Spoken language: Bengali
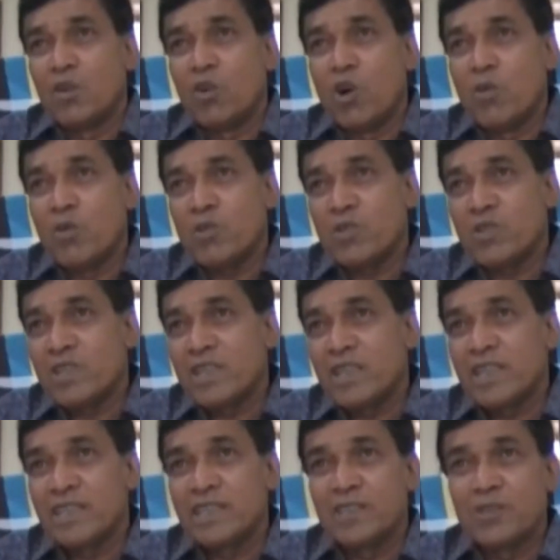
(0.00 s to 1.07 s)

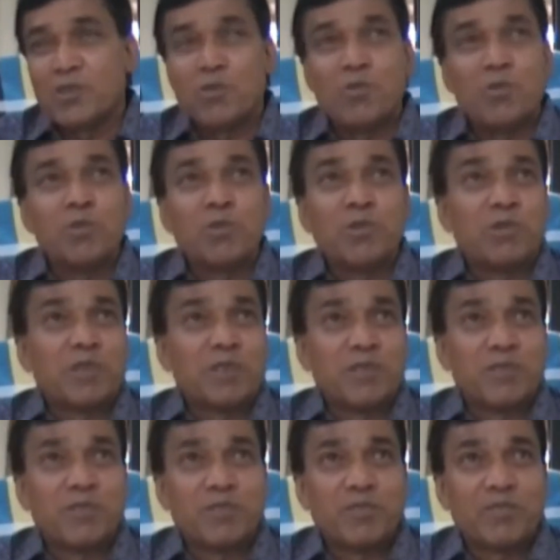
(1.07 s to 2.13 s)
গবেষণার কাজে খুব উপযোগী
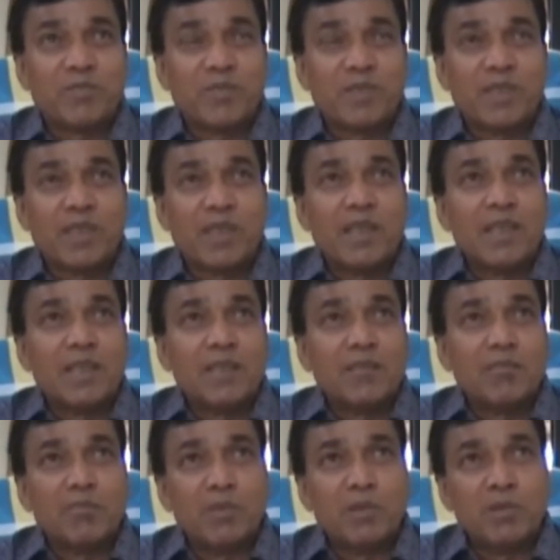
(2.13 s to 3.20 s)

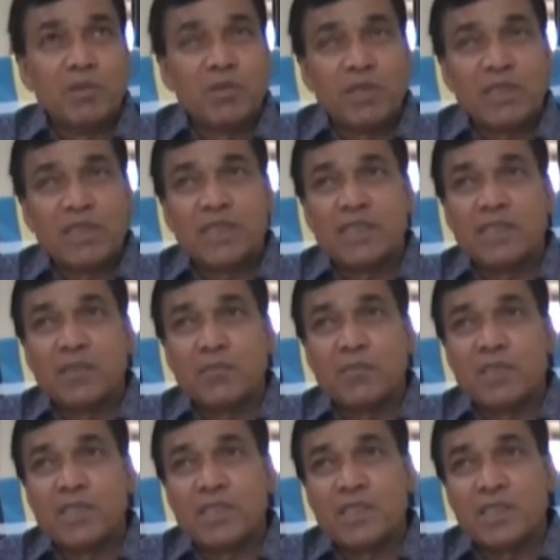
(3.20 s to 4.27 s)
বিভিন্ন ক্ষেত্রে যারা
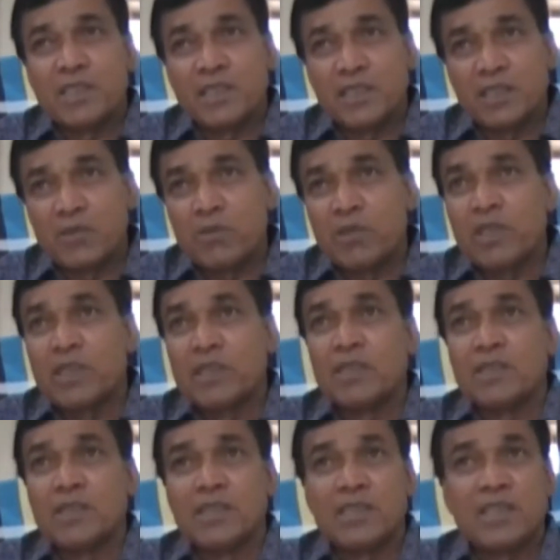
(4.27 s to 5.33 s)
পিএইচডি ডিগ্রি করেন
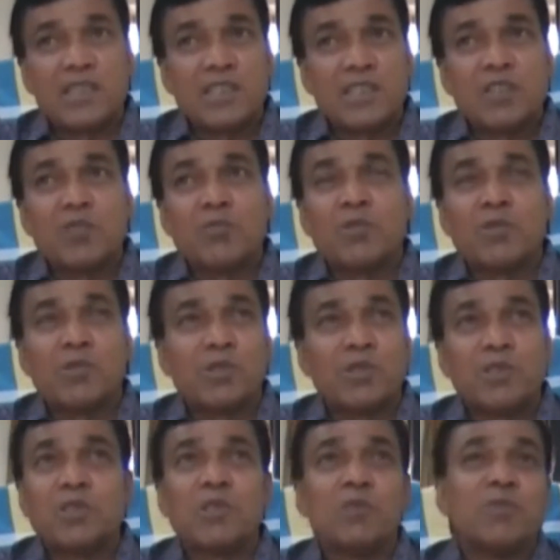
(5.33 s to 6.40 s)
ইতিহাসের উপর
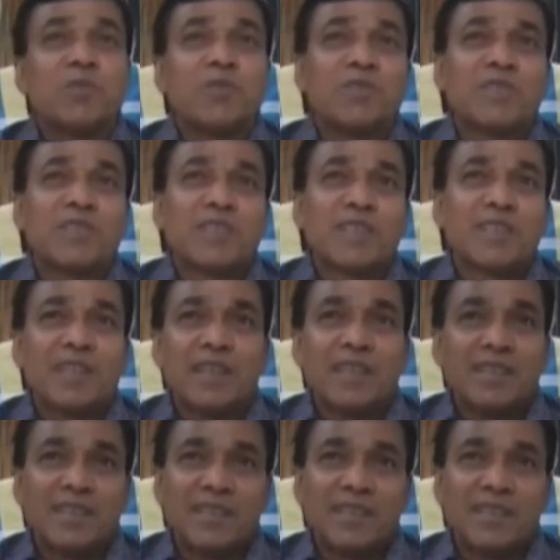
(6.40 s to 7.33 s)
ঐতিহ্যের উপর তাদের